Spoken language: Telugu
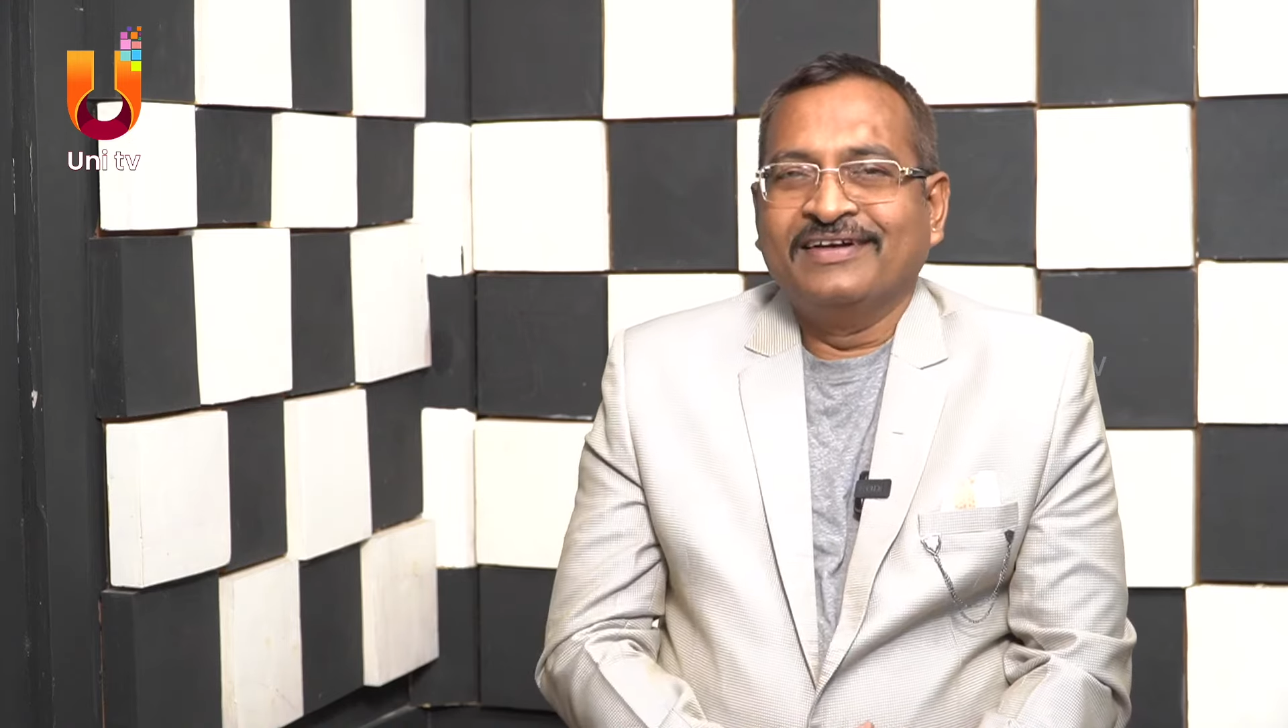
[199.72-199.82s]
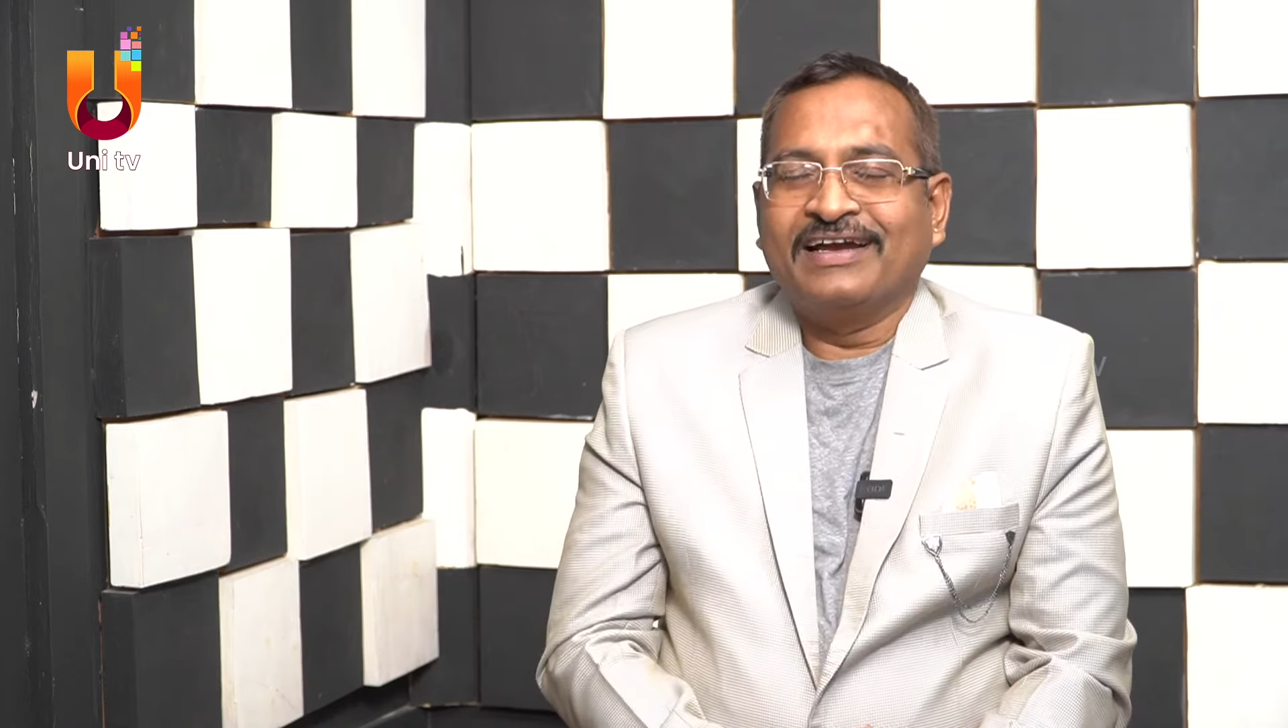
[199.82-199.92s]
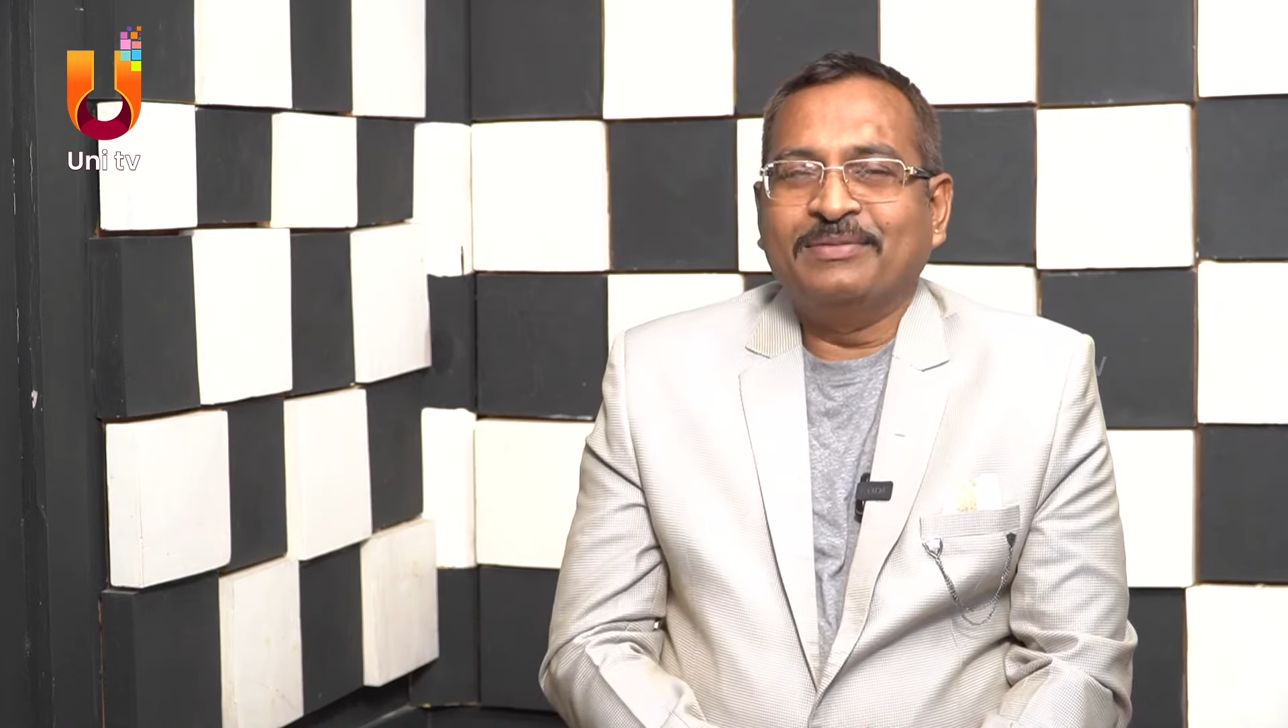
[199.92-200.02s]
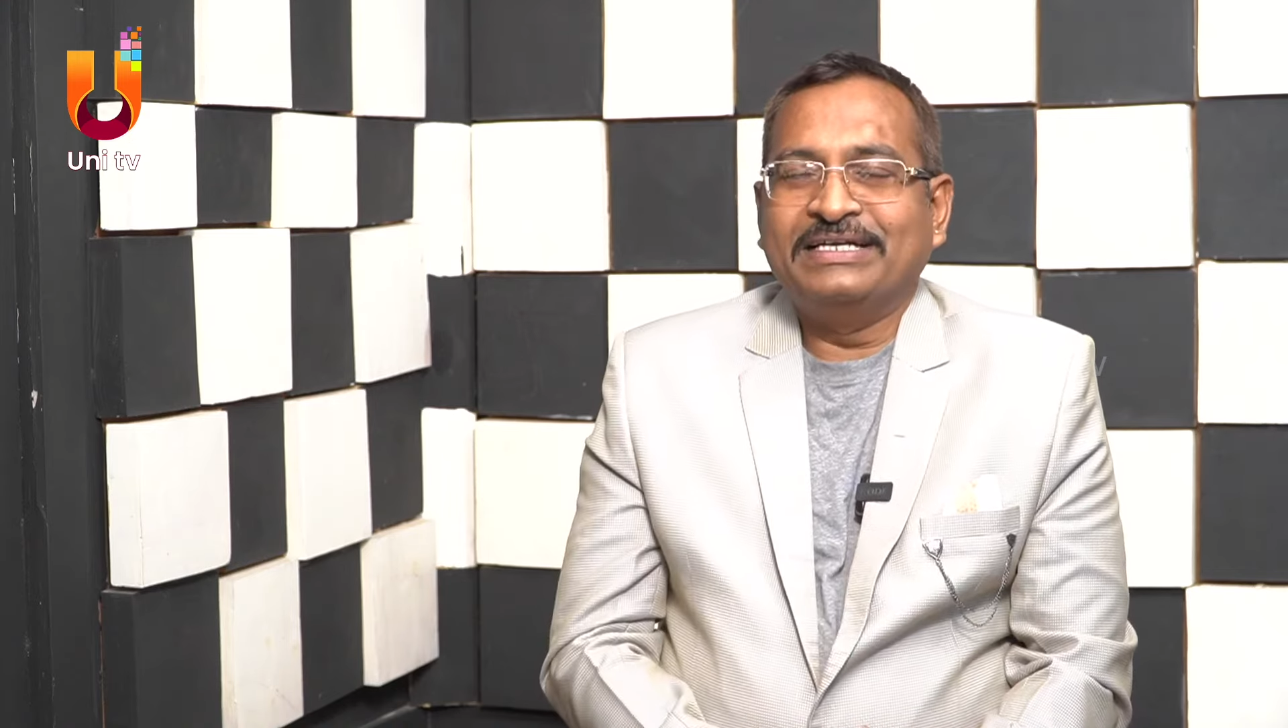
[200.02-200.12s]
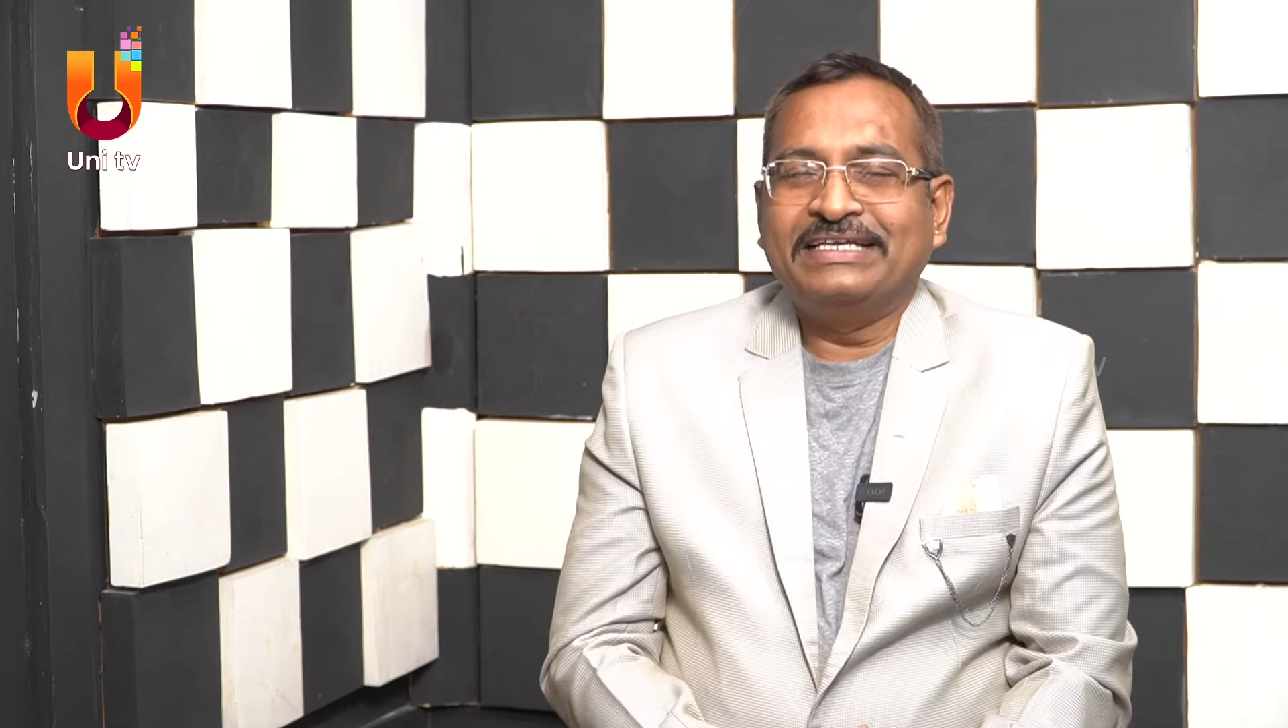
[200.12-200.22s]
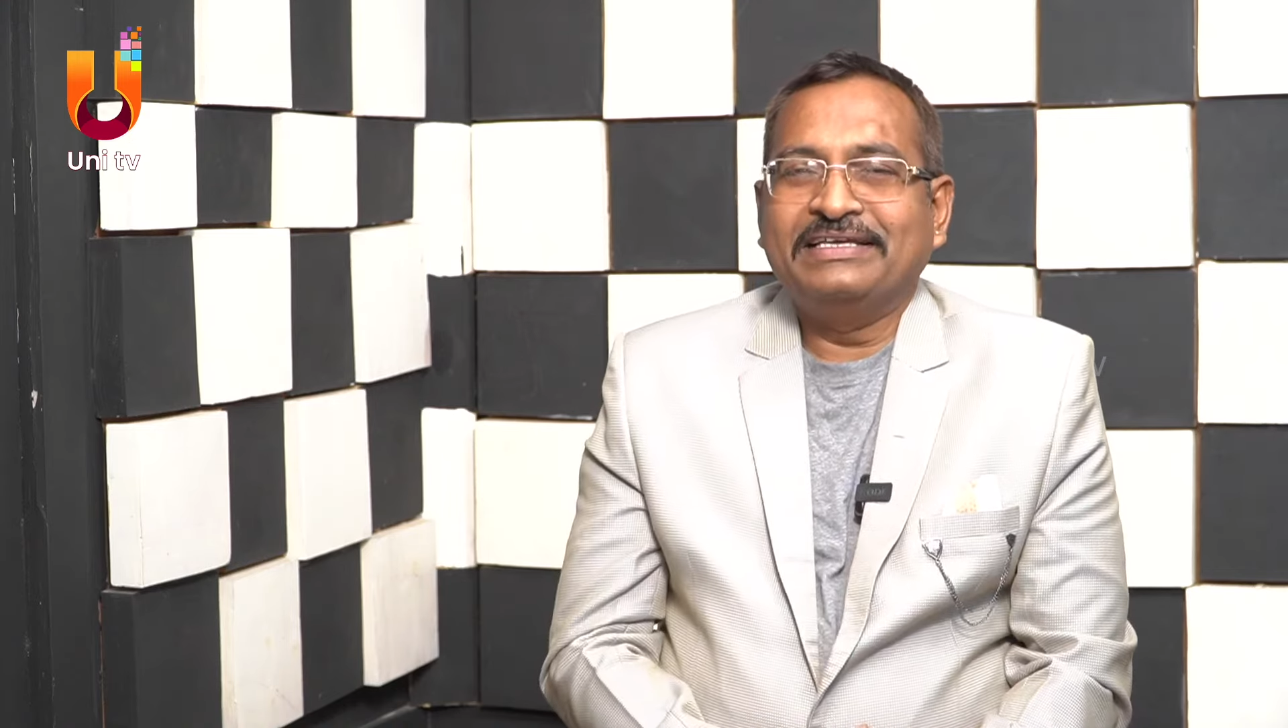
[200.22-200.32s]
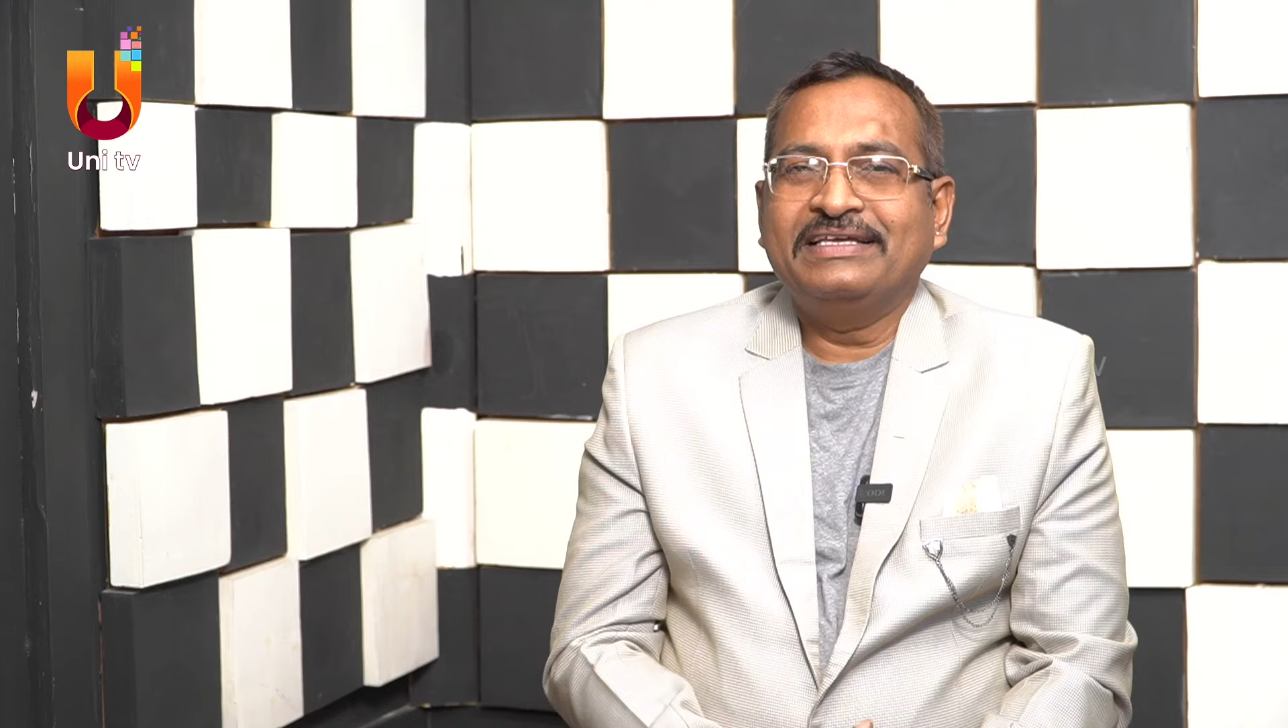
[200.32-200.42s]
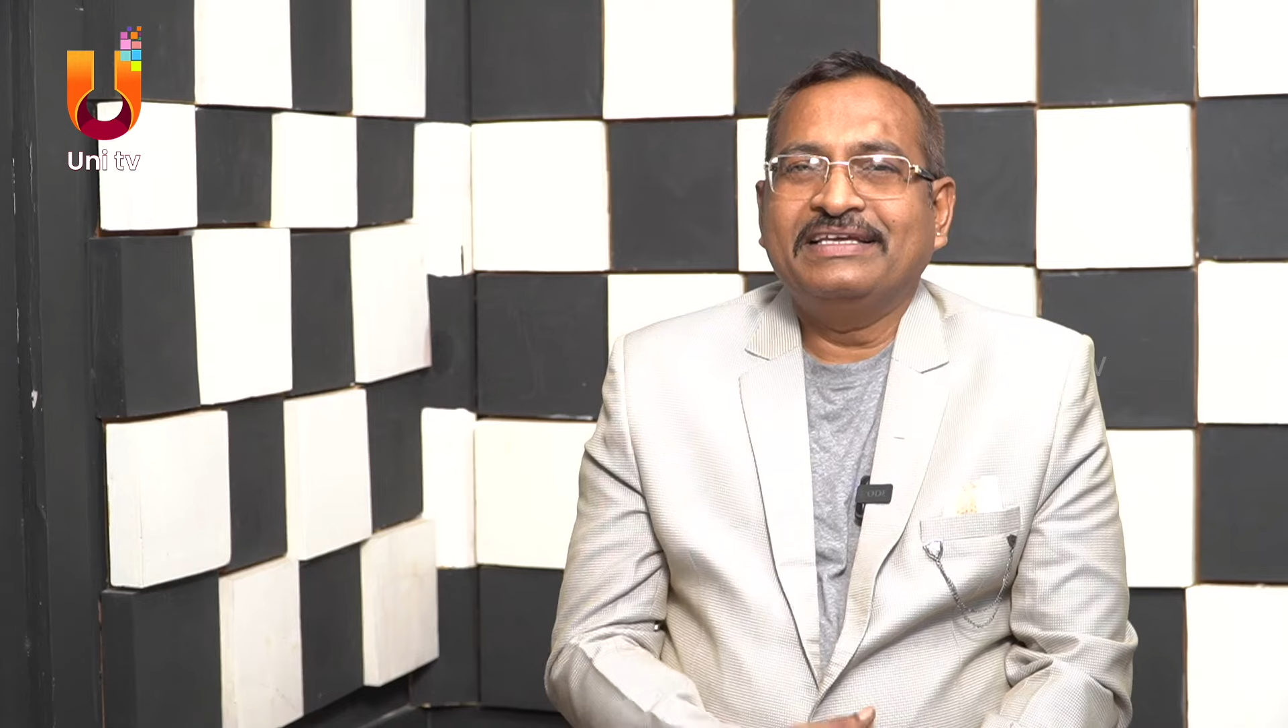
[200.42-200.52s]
కాబట్టి